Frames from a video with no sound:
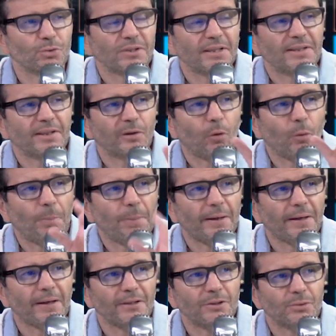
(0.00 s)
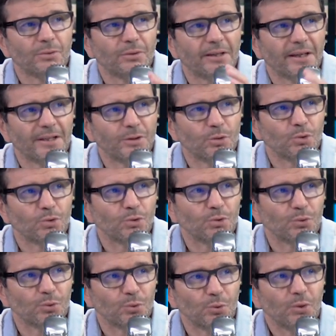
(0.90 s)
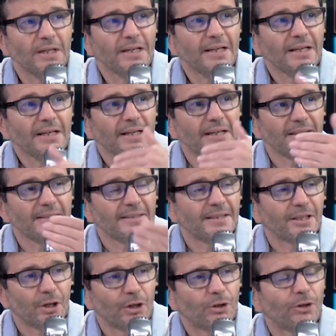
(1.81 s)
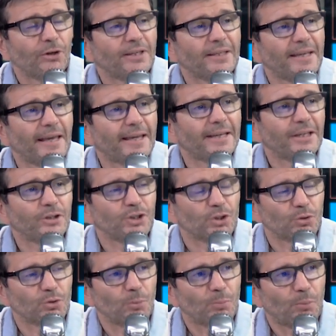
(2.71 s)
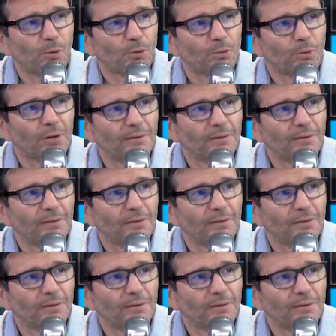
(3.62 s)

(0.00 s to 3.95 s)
Tu as été repérée sur les réseaux sociaux et c'est quelqu'un qui a écrit une chanson pour toi.